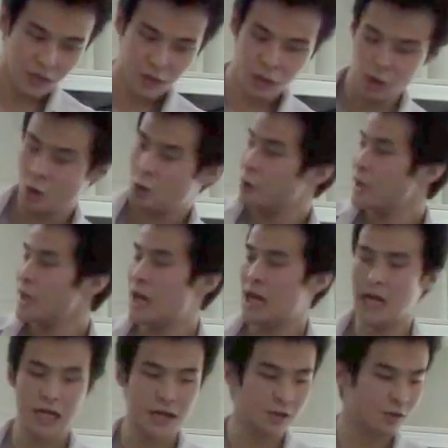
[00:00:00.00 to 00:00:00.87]
同意
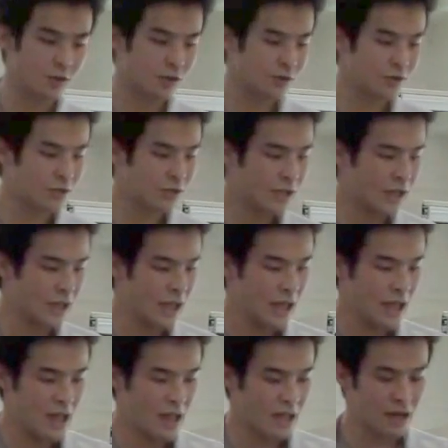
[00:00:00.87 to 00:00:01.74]
や反論、
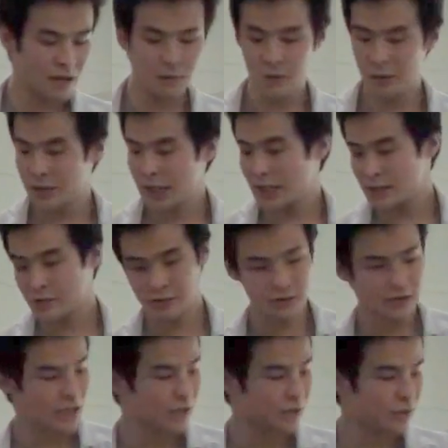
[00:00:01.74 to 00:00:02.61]
えー、疑問や
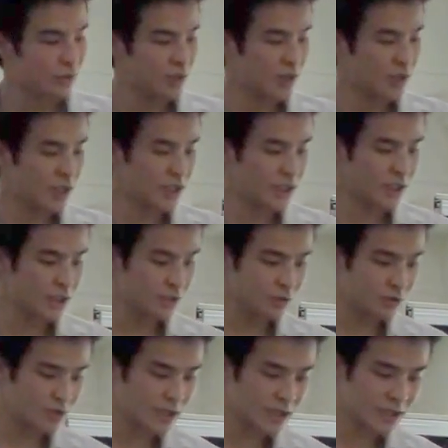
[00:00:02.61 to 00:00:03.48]
その他といった
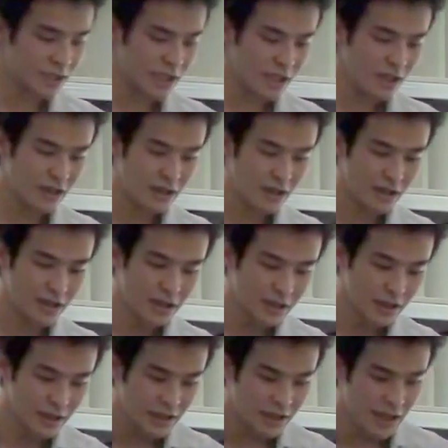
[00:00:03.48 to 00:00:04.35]
形のクラスに、
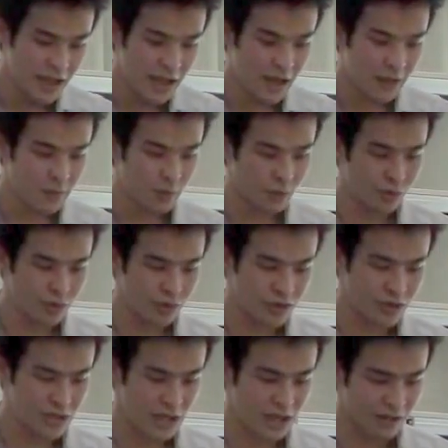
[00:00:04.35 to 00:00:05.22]
えー、分
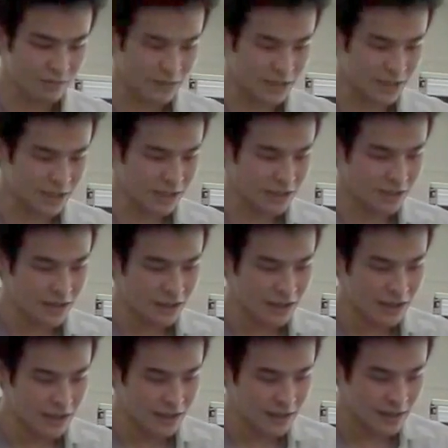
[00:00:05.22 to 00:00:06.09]
類していきます
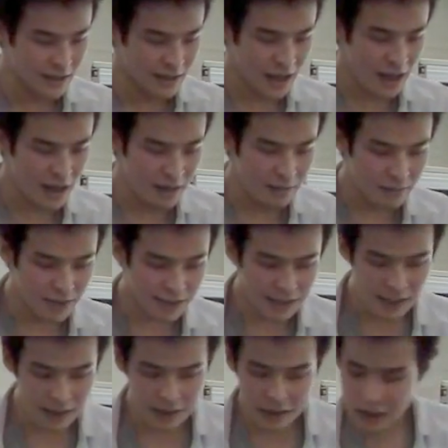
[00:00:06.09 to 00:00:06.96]
で、ま
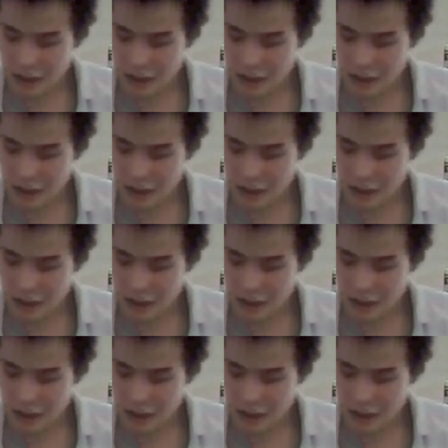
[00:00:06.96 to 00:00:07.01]
あ、3